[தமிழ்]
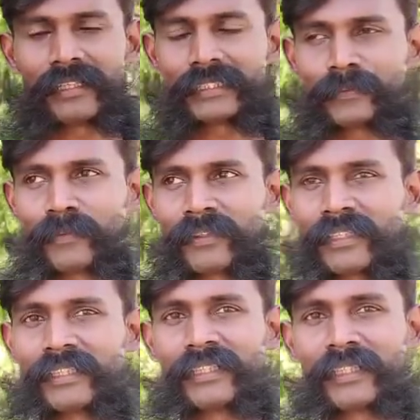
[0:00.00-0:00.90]
ஆன்ஸ்
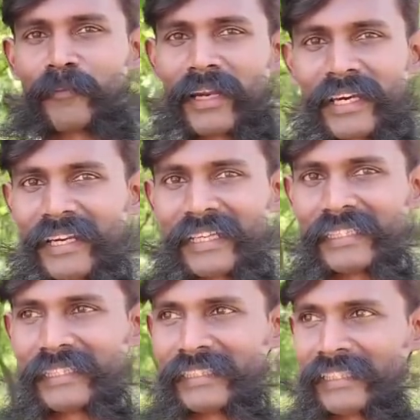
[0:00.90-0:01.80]
போடுறது இந்த பழக்கம்லாம்
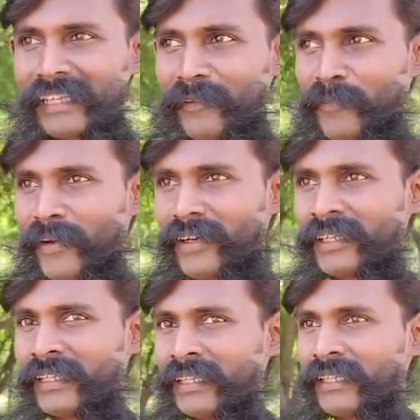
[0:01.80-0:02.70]
இருந்ததுங்க அப்போ
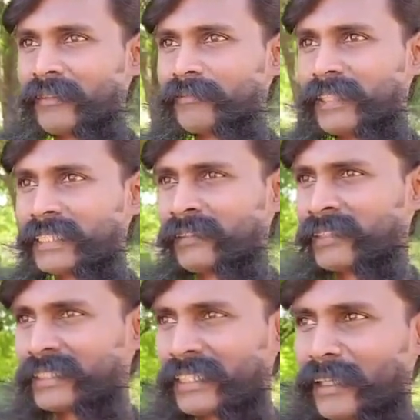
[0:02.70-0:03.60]
மீசை
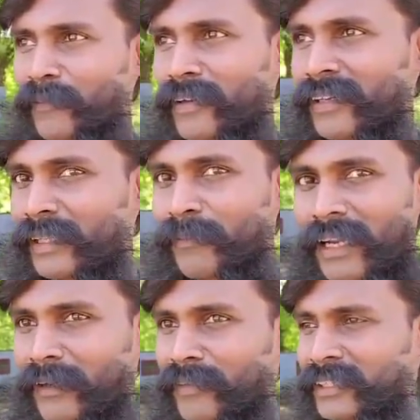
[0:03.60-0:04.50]
வச்சதுக்கப்புறம் அந்த
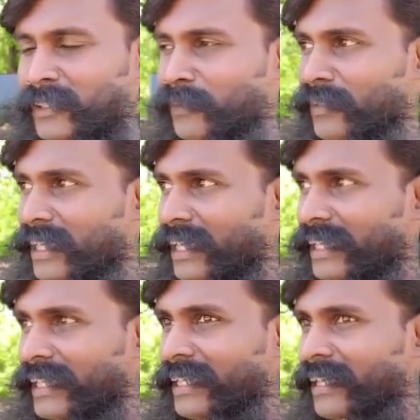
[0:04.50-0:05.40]
பழக்கமெல்லாம் சுத்தமாக
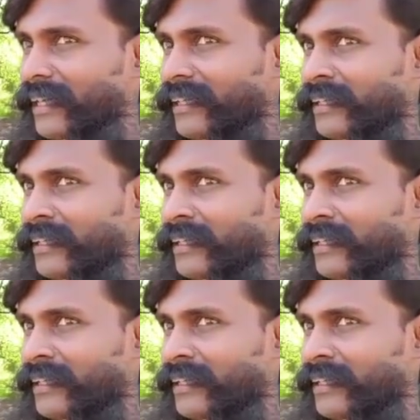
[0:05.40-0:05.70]
நிறுத்திட்டுங்க